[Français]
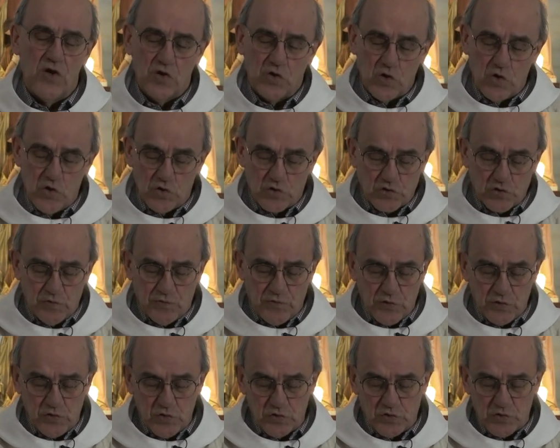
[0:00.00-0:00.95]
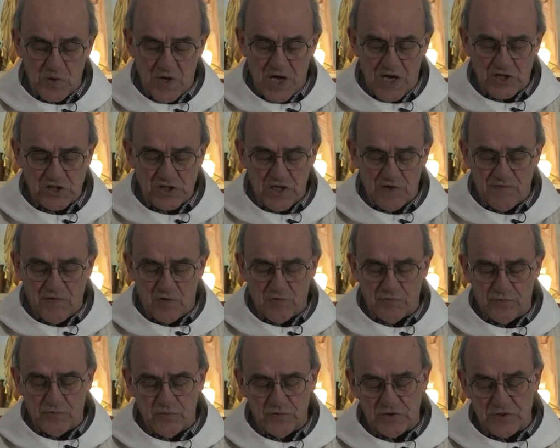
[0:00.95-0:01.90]
Que le souffle de Dieu achève en
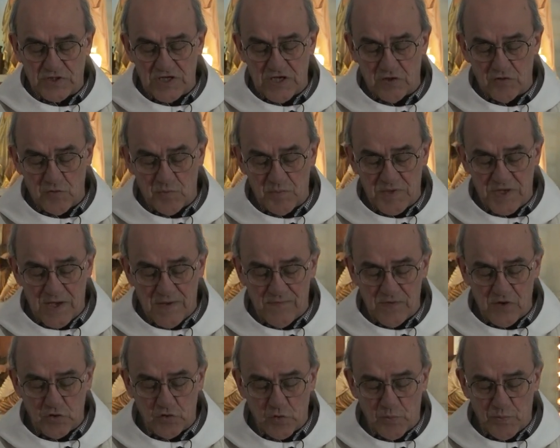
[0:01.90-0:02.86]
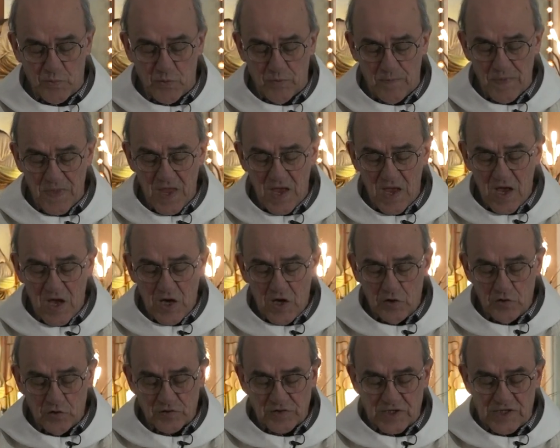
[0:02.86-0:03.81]
vous ce qu'il y a de bien et de beau.
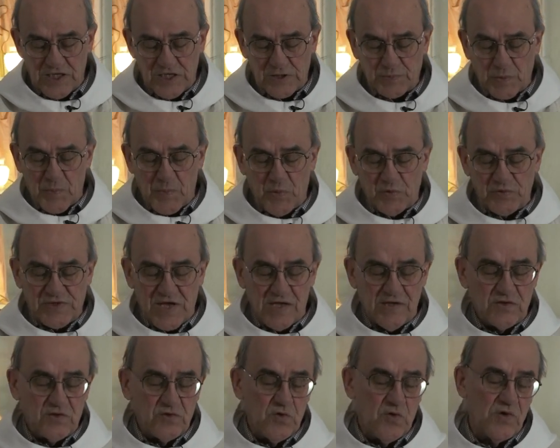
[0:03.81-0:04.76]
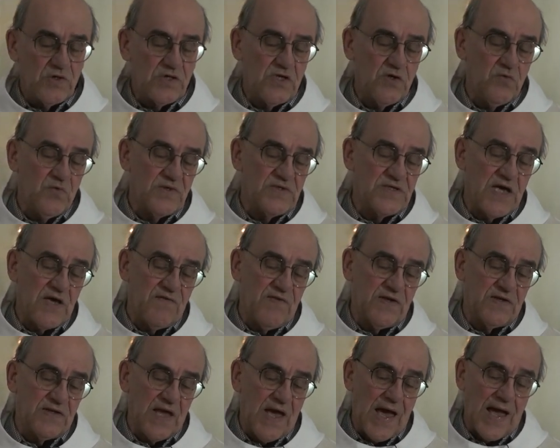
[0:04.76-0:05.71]
Notre Église propose un Dieu qui nous
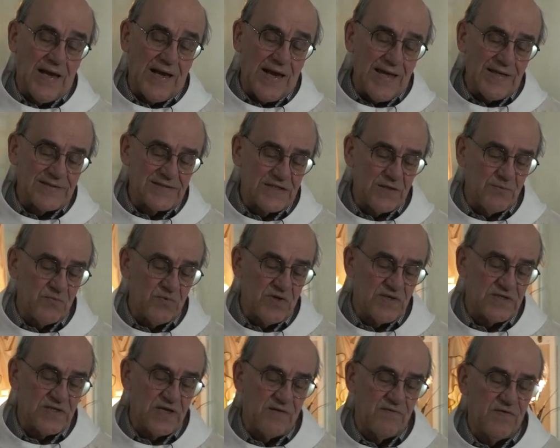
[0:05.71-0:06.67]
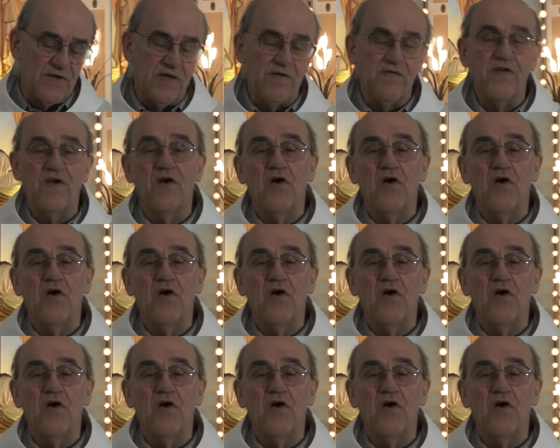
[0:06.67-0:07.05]
invite à l'intime de sa vie.